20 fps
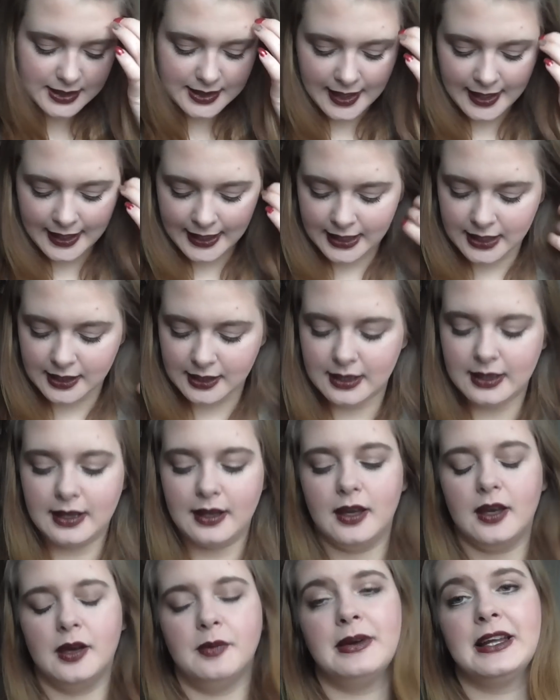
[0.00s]
Dann,
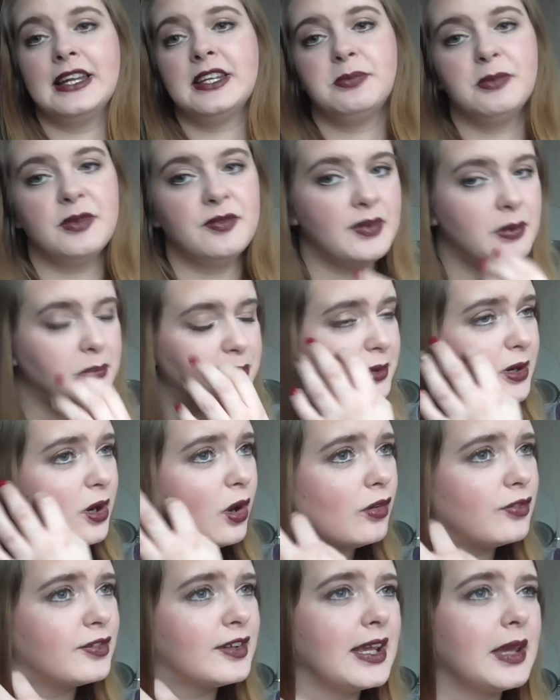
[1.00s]
äh, weil ich mir Wimpern
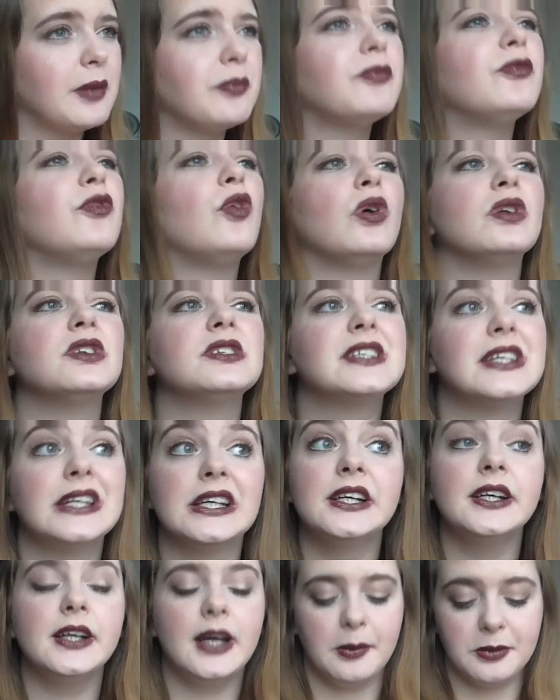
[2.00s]
aufkleben wollte,
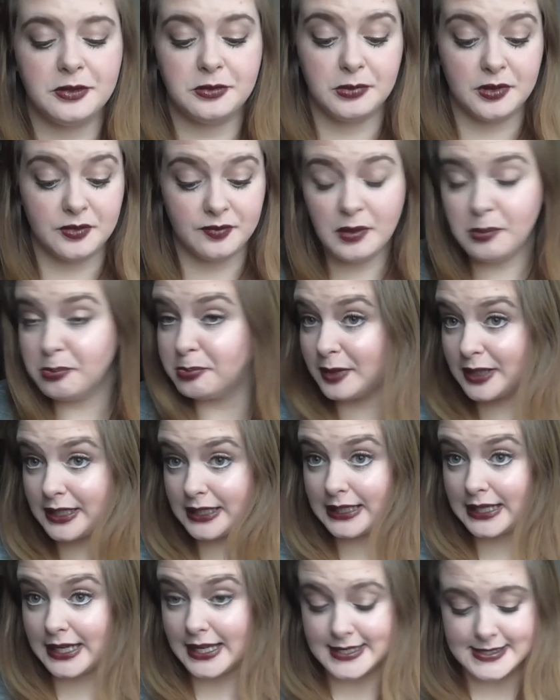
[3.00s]
habe ich mir Wimpern
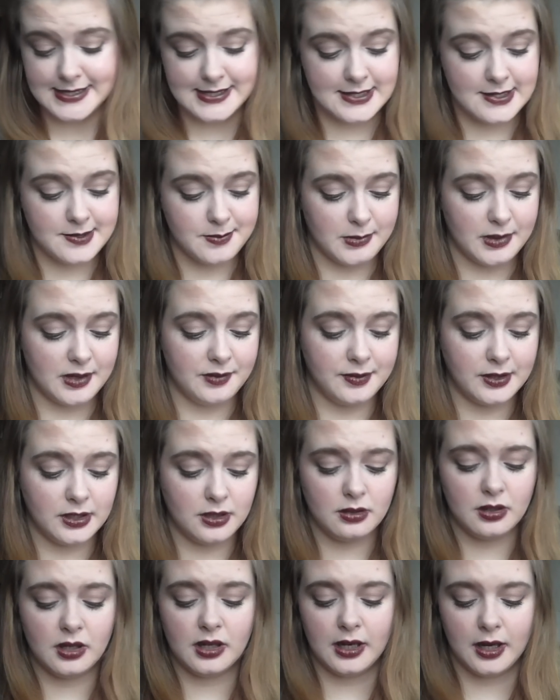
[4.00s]
geleistet. Mal
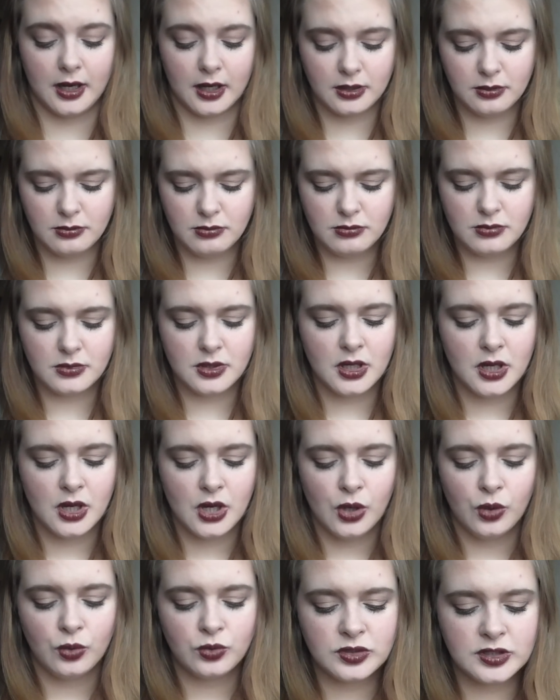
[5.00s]
wieder noch lange.
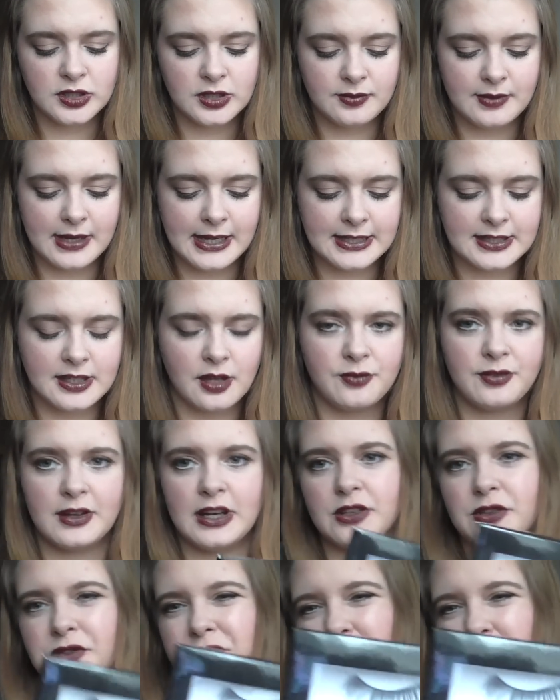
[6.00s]
Und die werde ich dann vielleicht